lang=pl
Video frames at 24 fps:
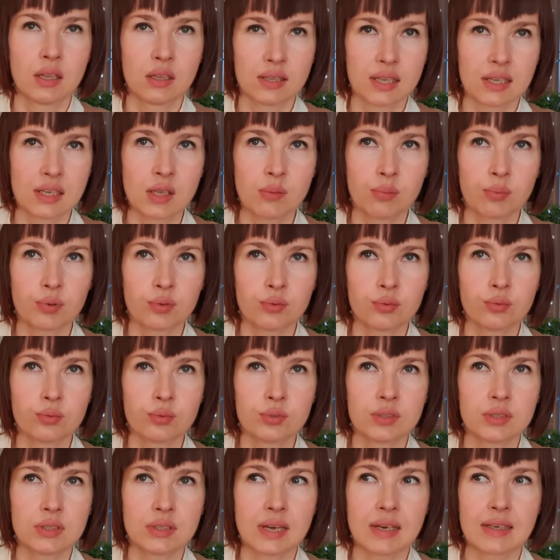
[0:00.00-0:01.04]
Takie
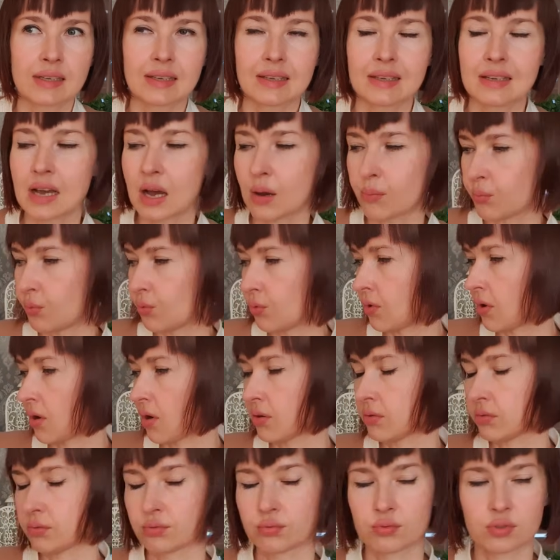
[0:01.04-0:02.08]
produkty jak
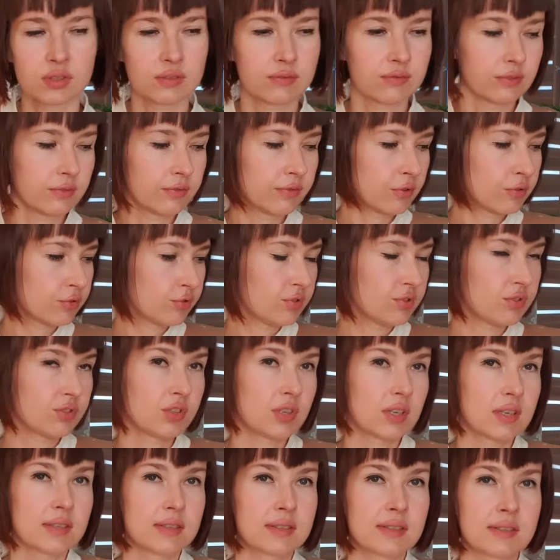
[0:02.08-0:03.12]
jabłko, które wywodzi
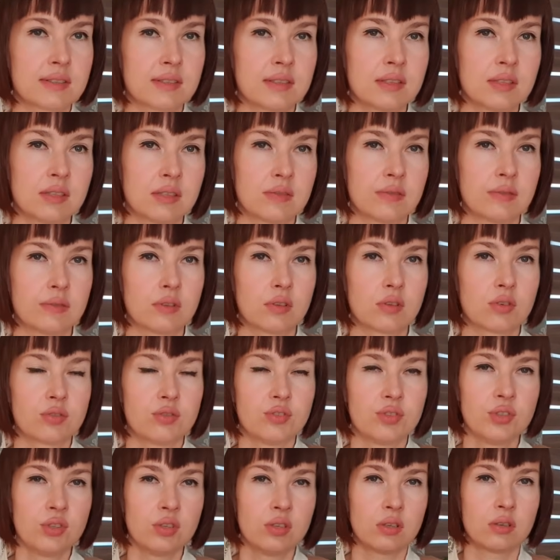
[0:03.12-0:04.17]
się z
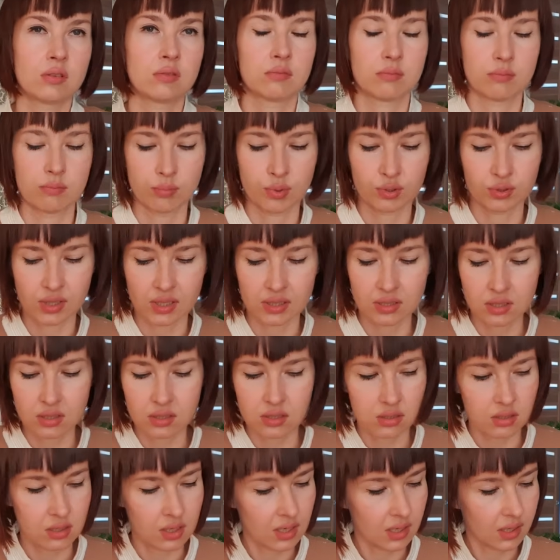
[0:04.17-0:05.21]
rodziny
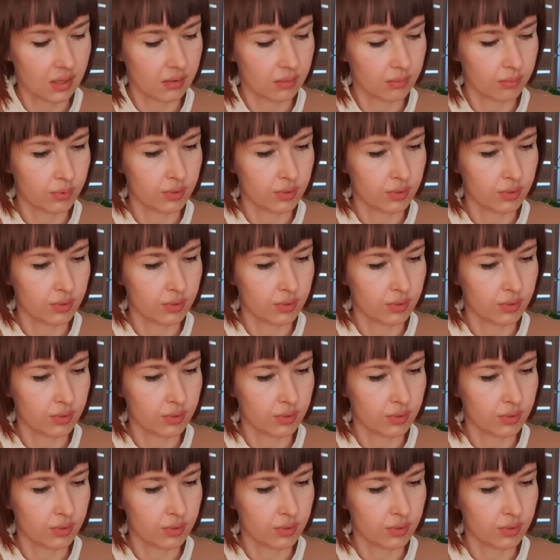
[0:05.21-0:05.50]
botanicznej,